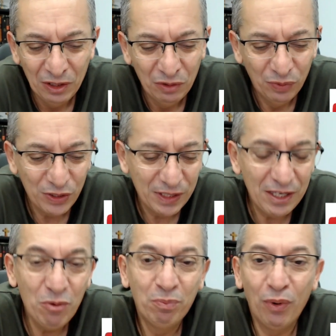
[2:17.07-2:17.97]
Você
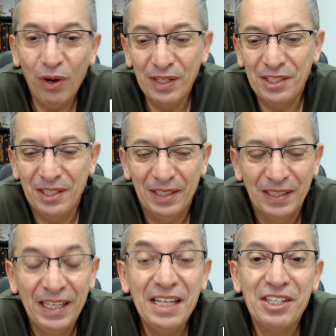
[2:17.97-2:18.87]
não pode
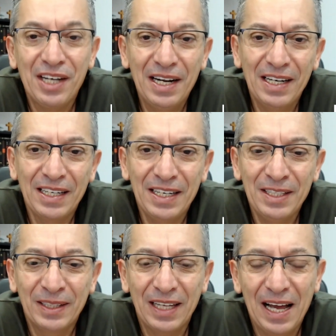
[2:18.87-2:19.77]
deixar de
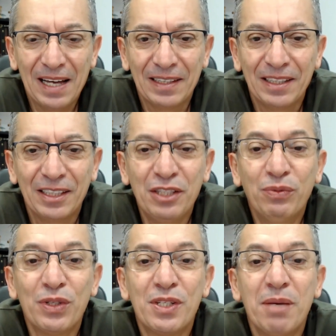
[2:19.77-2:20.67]
acreditar que
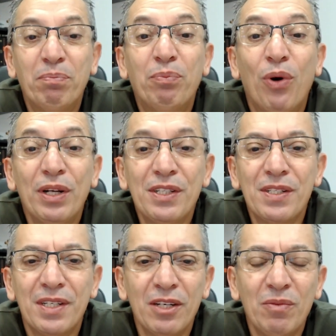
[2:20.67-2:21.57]
você pode
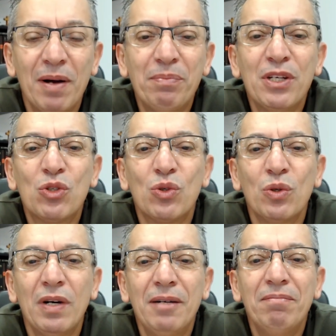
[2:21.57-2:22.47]
ser uma
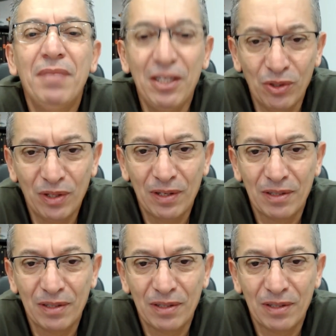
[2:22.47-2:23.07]
pessoa melhor